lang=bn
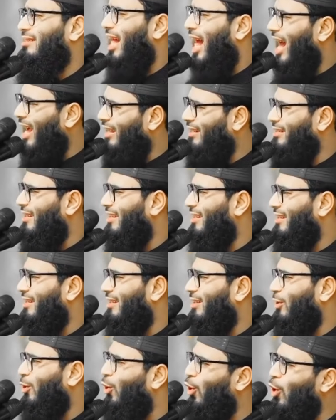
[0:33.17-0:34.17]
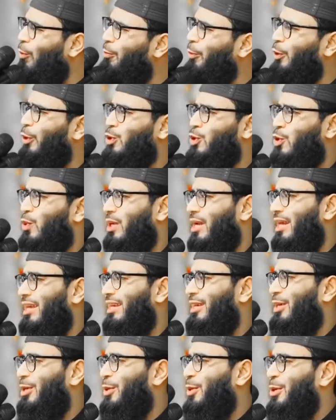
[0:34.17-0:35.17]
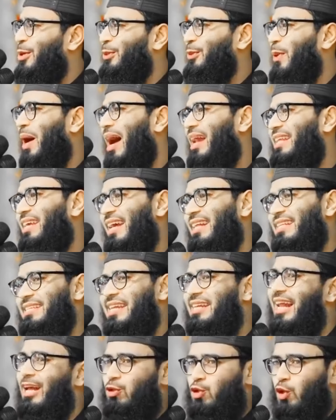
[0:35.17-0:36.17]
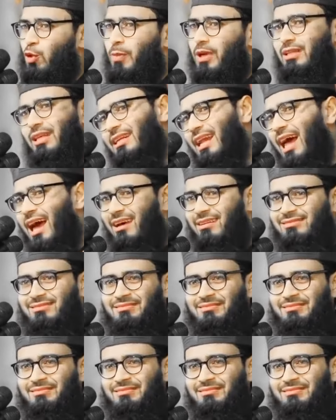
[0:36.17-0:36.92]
থাক না কোনো প্রয়োজন নাই তো আলী আজকে নাস্ত্র বান্ধা না